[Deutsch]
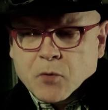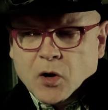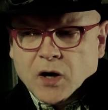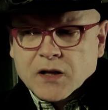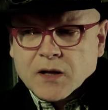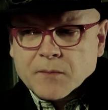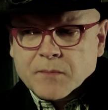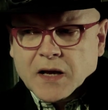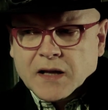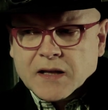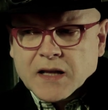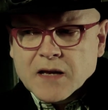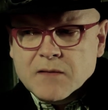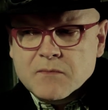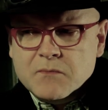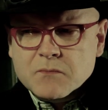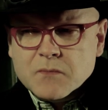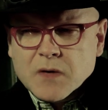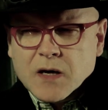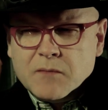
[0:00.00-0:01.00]
Portable hat
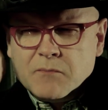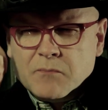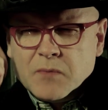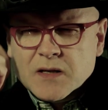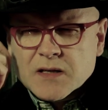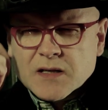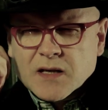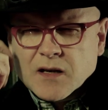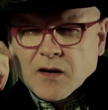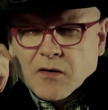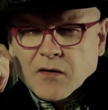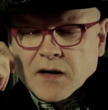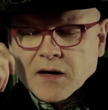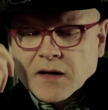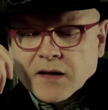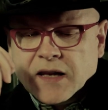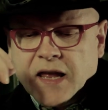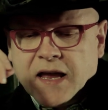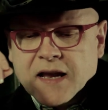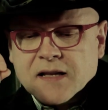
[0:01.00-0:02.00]
immer ein bisschen auch
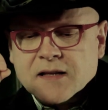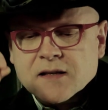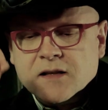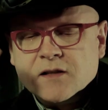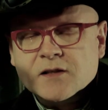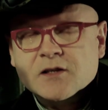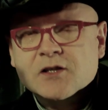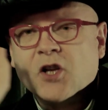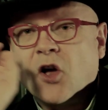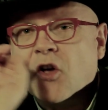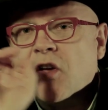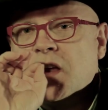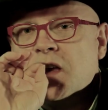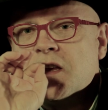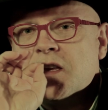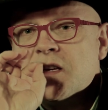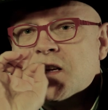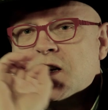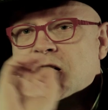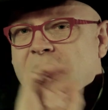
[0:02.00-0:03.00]
einen leicht
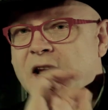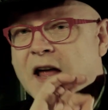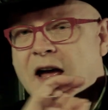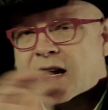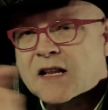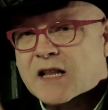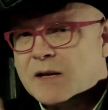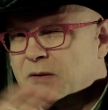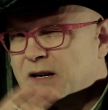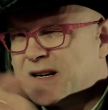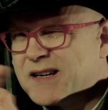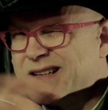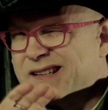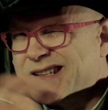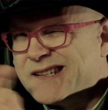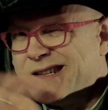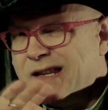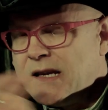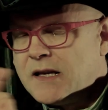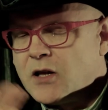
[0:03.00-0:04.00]
säuerlichen Charakter, aber
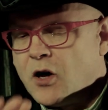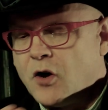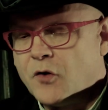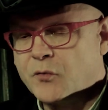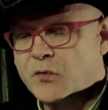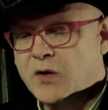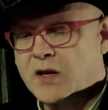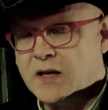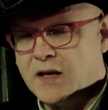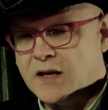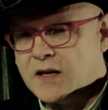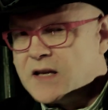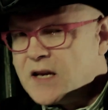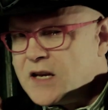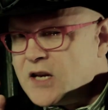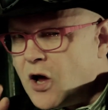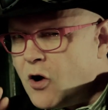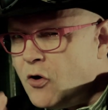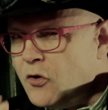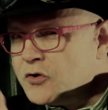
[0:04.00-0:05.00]
nicht aufdringlich.
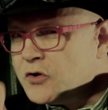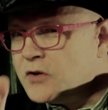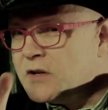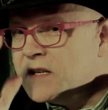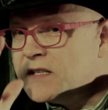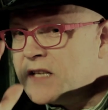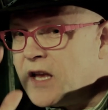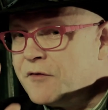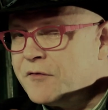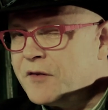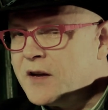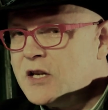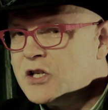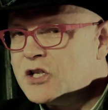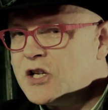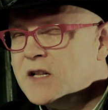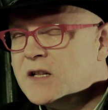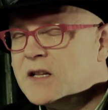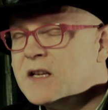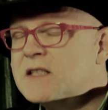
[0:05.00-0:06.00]
Genauso, dass es
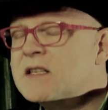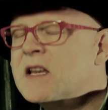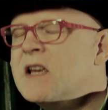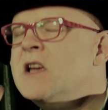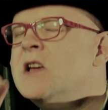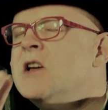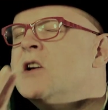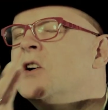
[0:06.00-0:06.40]
erfrischend ist.